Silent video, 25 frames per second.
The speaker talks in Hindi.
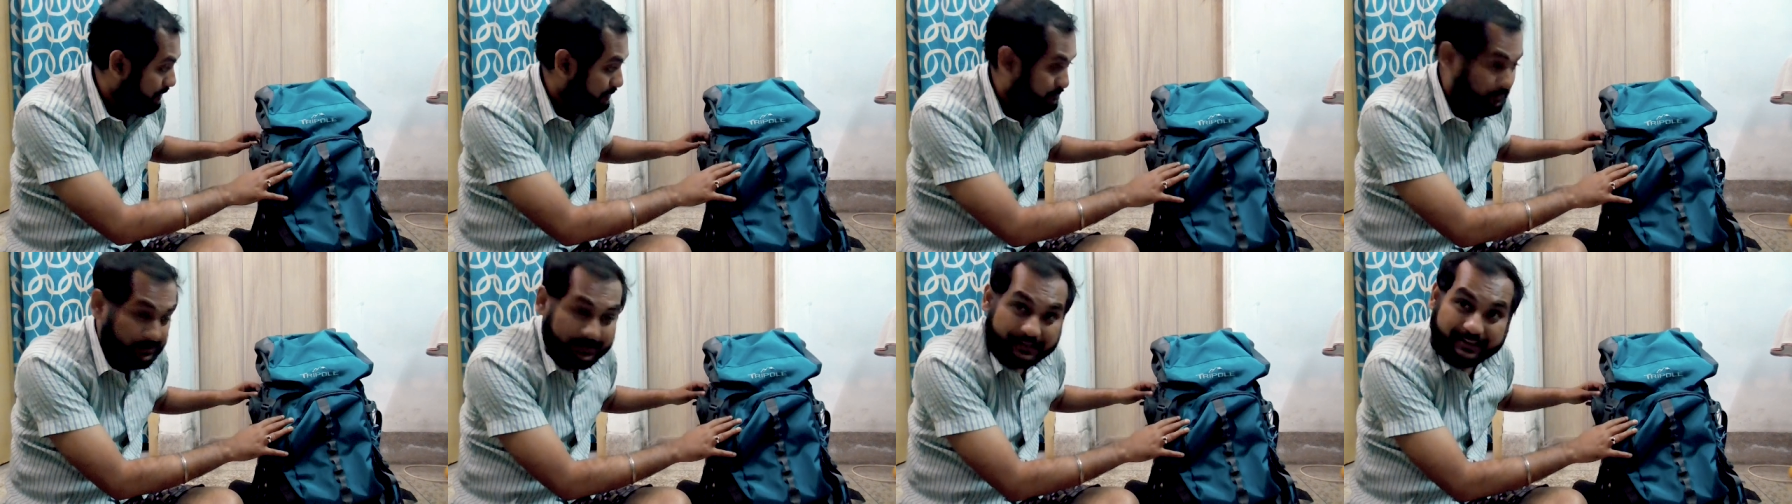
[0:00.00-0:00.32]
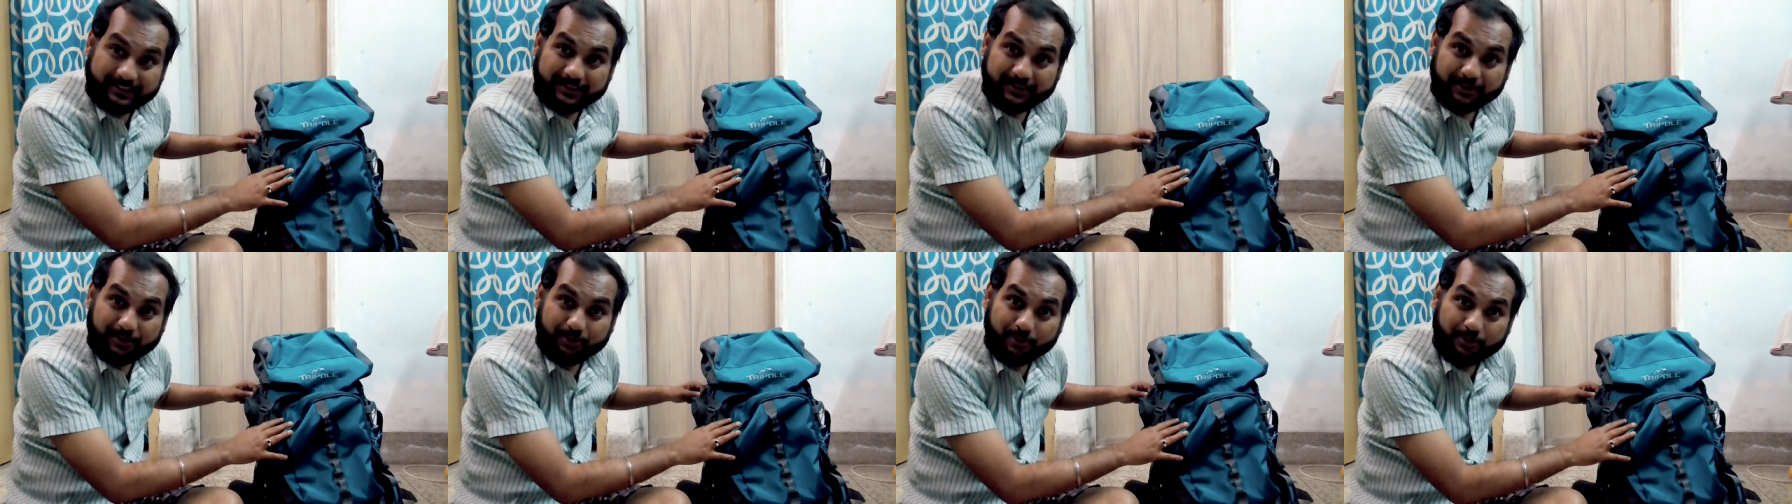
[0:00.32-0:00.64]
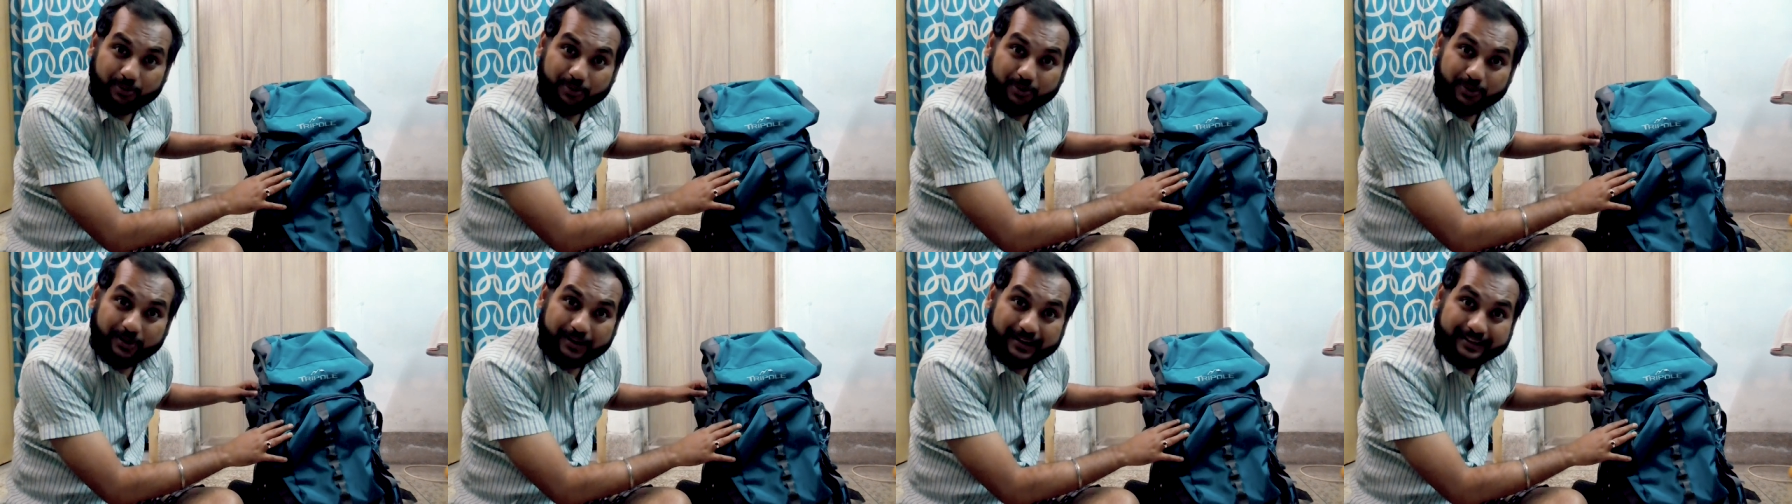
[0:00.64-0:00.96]
पर्पज से
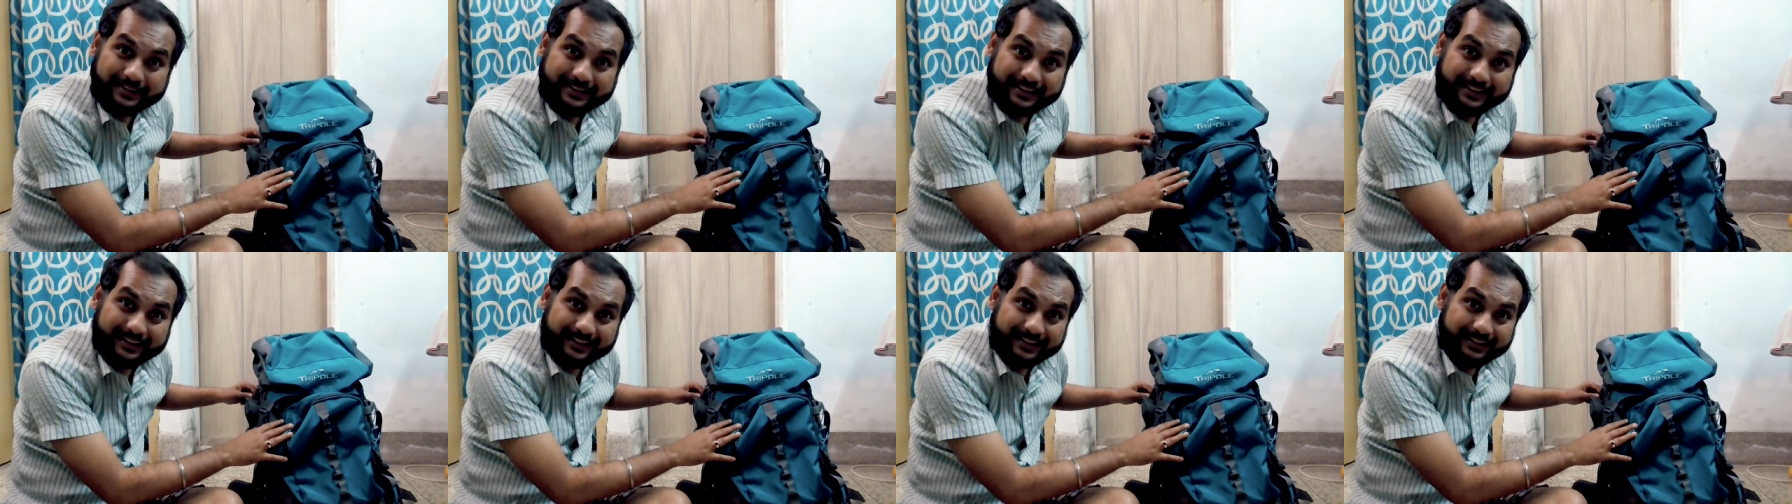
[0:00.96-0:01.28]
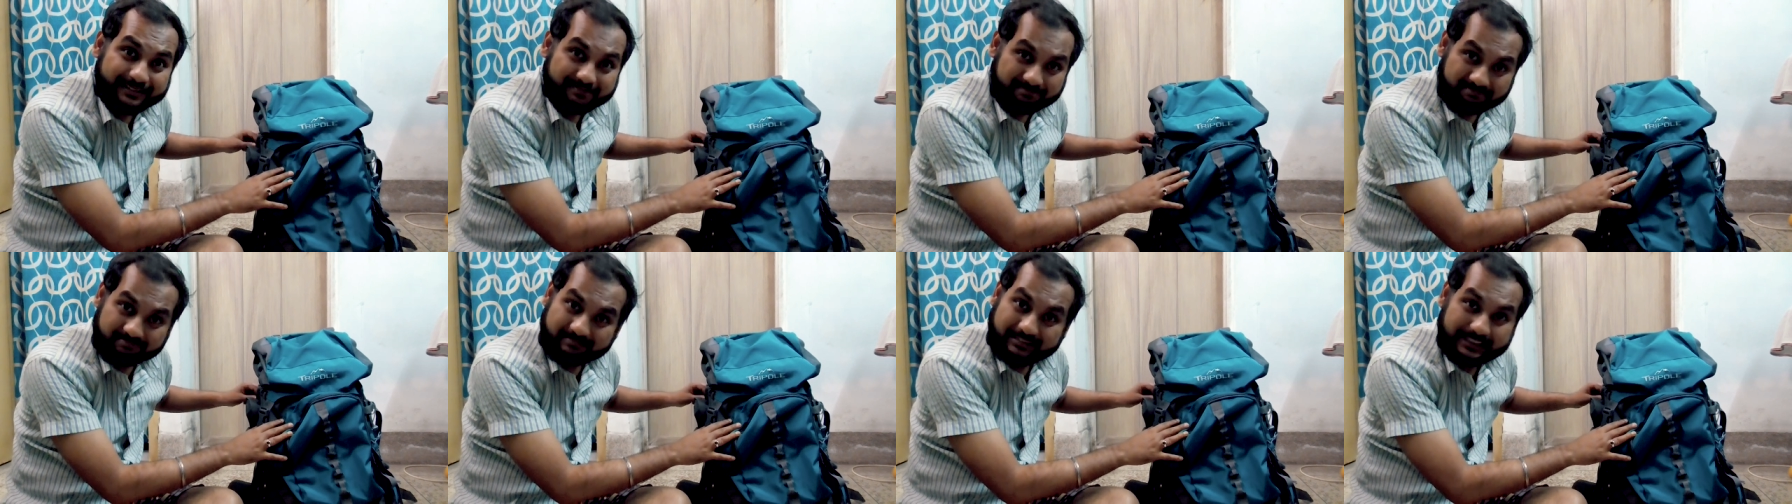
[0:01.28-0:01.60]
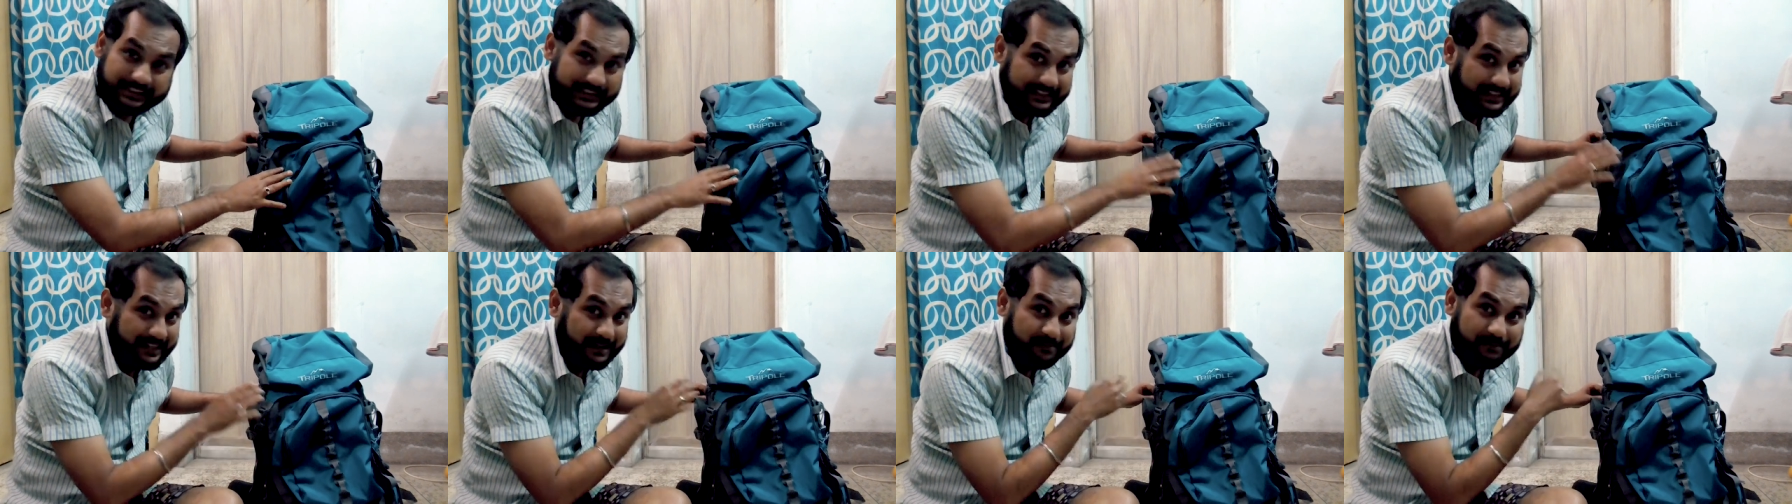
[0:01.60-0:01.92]
थोड़ा सा
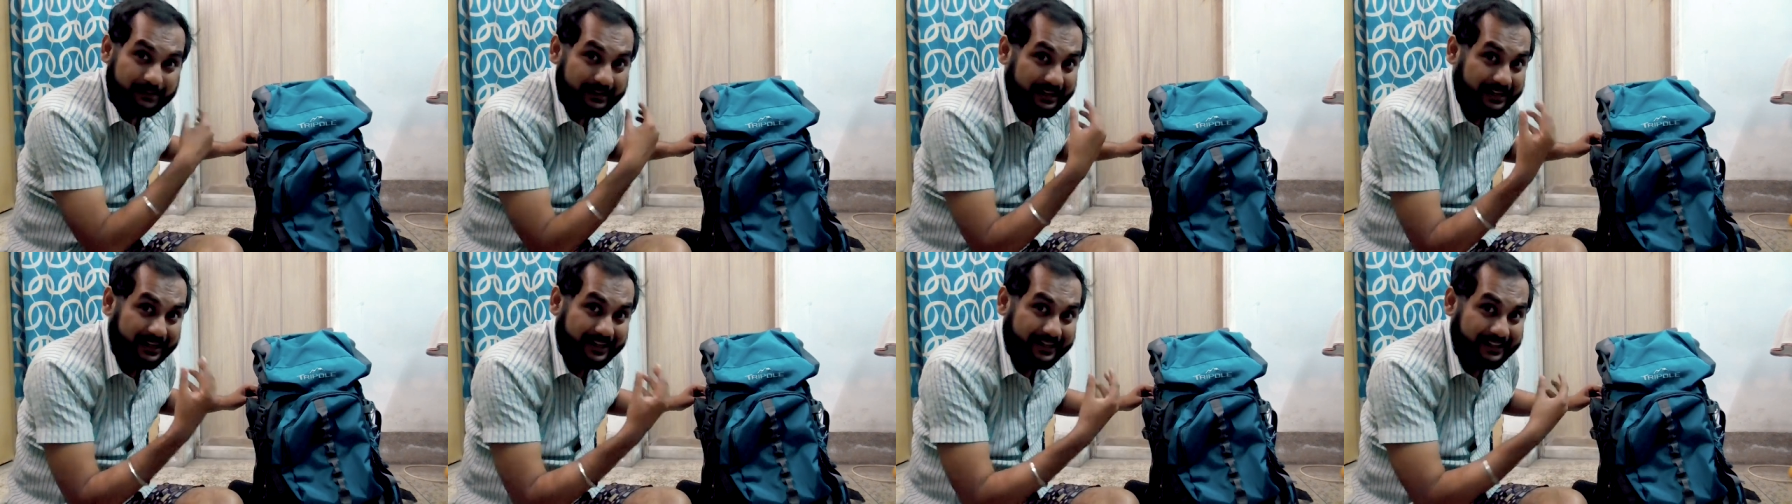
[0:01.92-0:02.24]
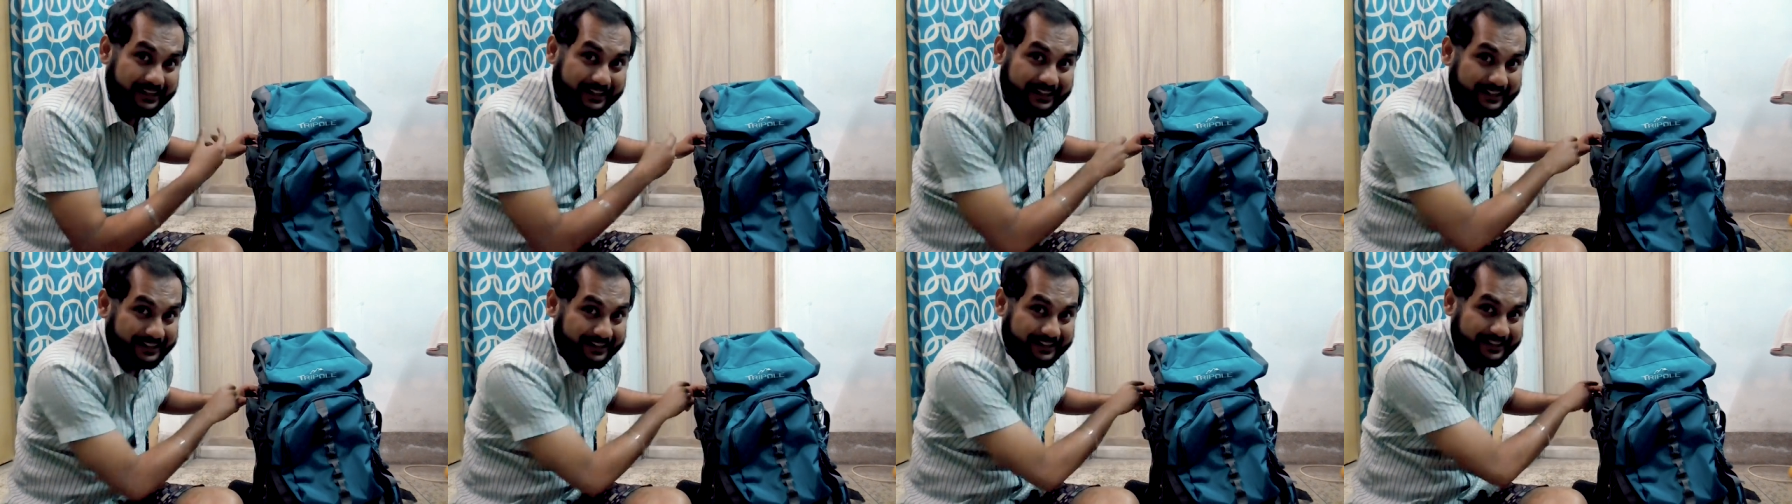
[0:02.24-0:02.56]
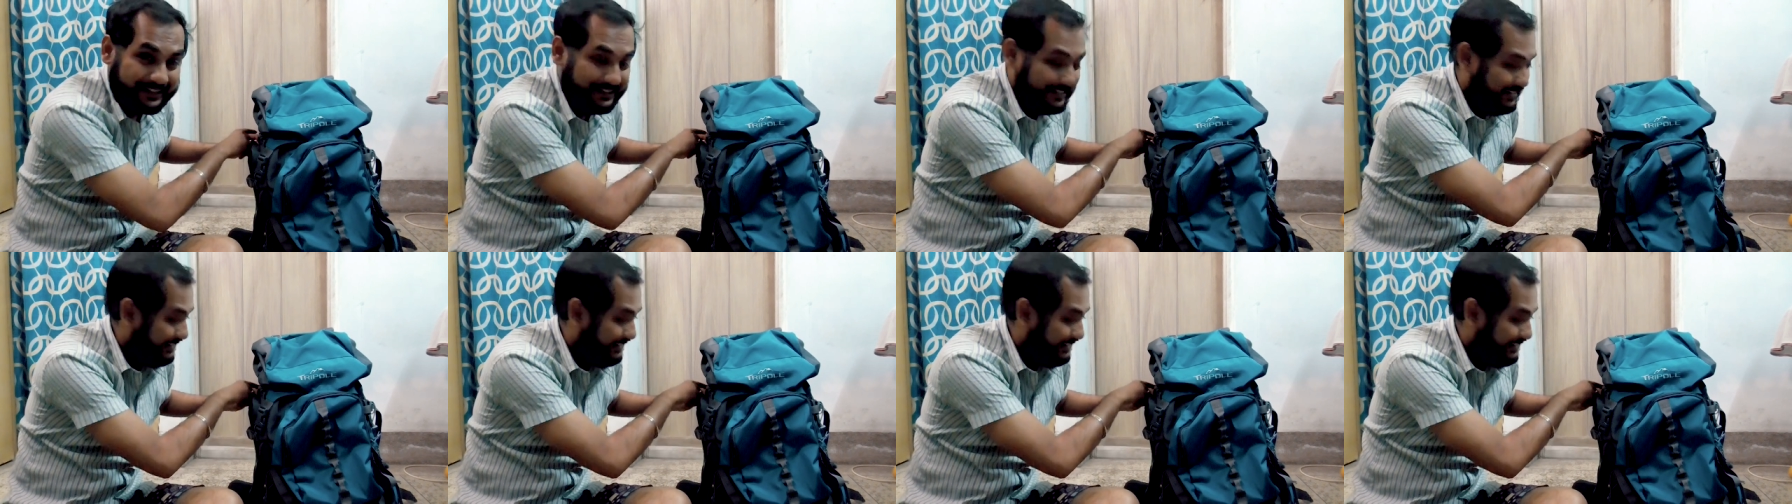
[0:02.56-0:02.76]
इतना बड़ा एयर